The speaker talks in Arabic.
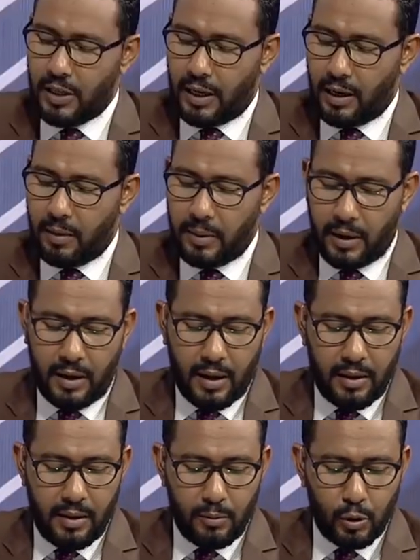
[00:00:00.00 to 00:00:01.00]
يعني هل برأيك
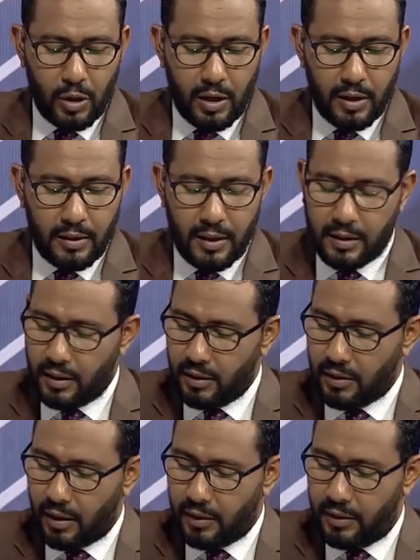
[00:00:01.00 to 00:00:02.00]
هذه المشاركة تأتي
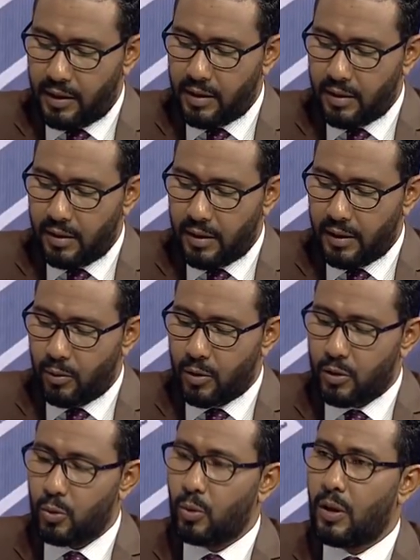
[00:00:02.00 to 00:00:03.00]
تقديرا لدور
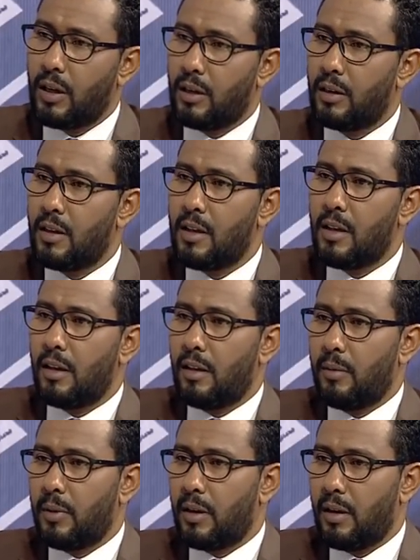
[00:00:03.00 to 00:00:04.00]
السودان
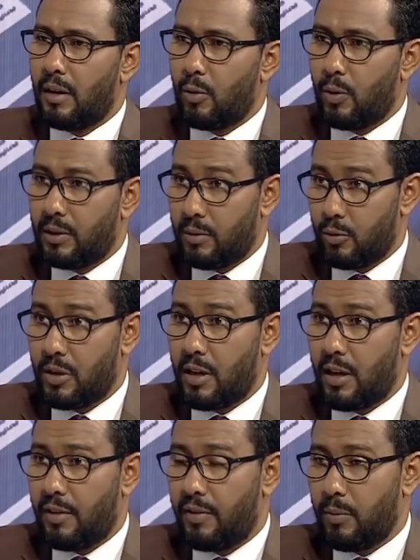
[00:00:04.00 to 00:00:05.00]
من خلال القوات
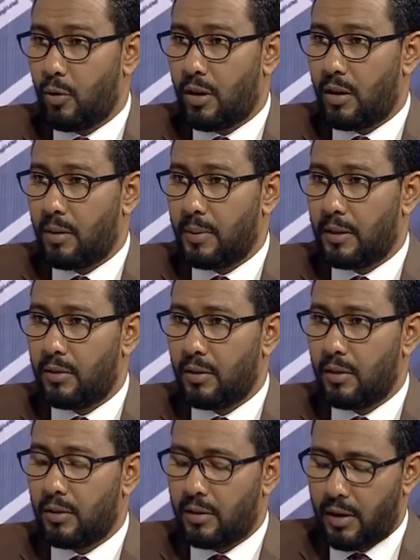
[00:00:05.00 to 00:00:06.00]
المسلحة في محاربة
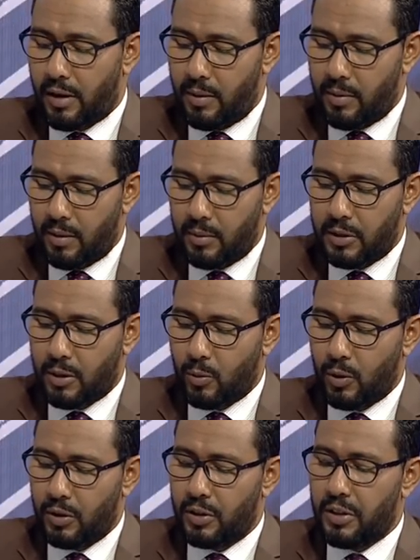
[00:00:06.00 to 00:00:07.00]
تهريب البشر
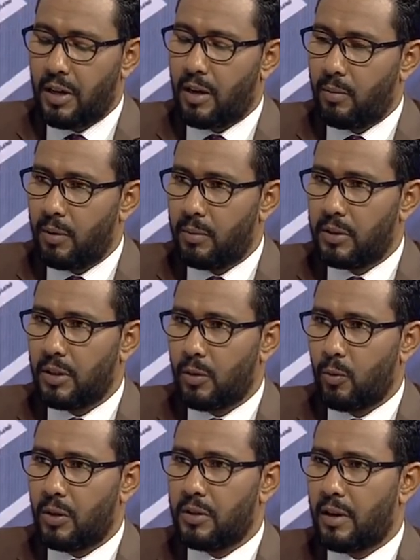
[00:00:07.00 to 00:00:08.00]
والاتجار بالبشر
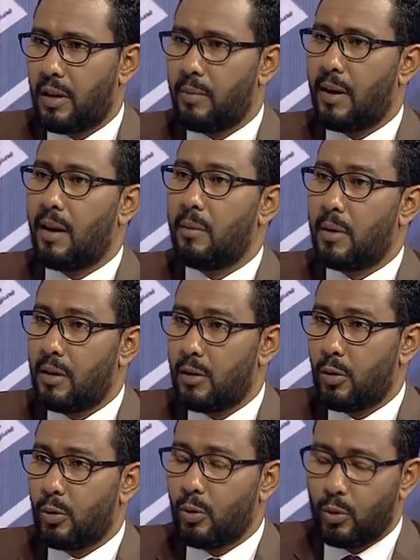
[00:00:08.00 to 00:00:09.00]
والجرائم العابرة
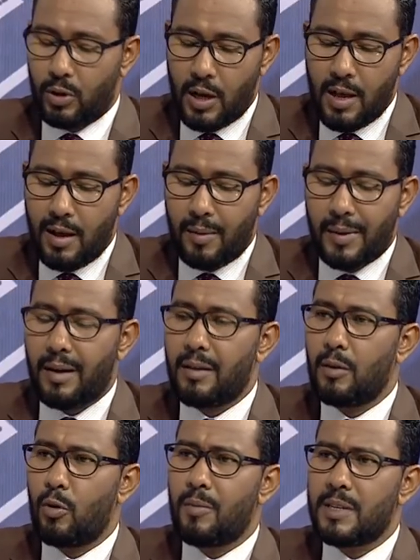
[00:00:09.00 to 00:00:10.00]
للحدود أم أن
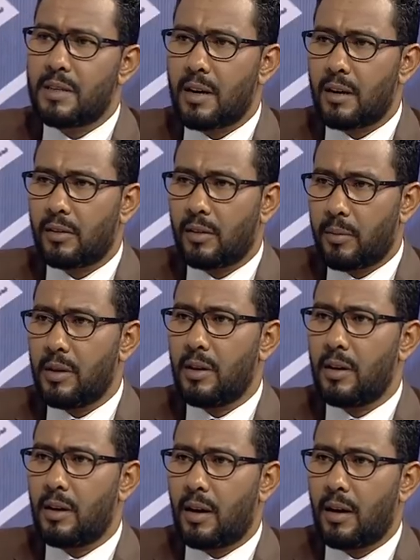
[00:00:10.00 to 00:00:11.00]
هذا هو المسار الطبيعي
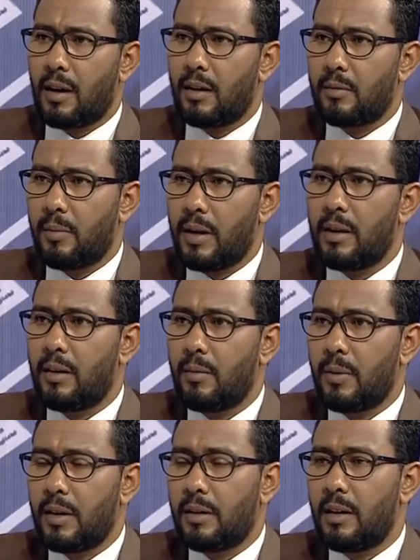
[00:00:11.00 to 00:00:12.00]
للعلاقات بين
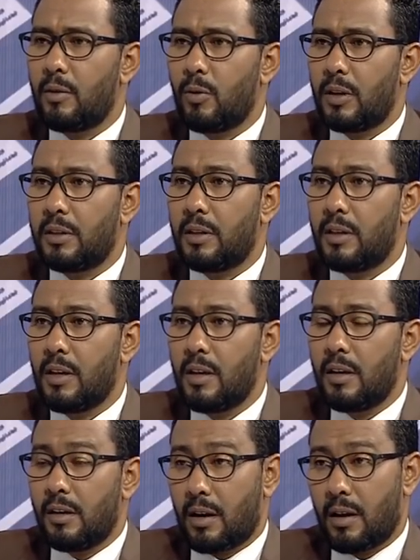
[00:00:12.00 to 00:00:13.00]
البلدين والتي
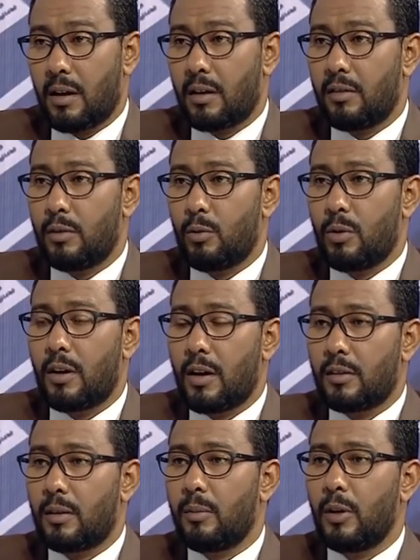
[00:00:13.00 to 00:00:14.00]
يراها كثيرون
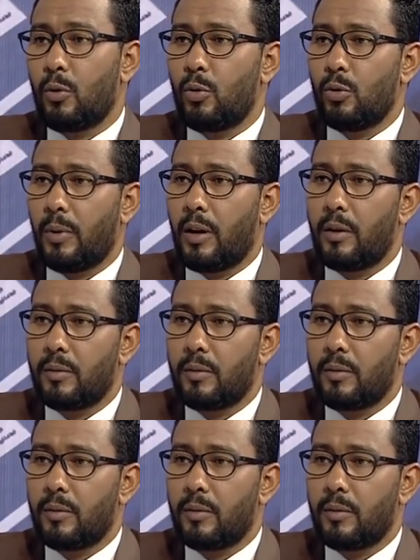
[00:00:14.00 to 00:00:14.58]
أنها تمضي قدما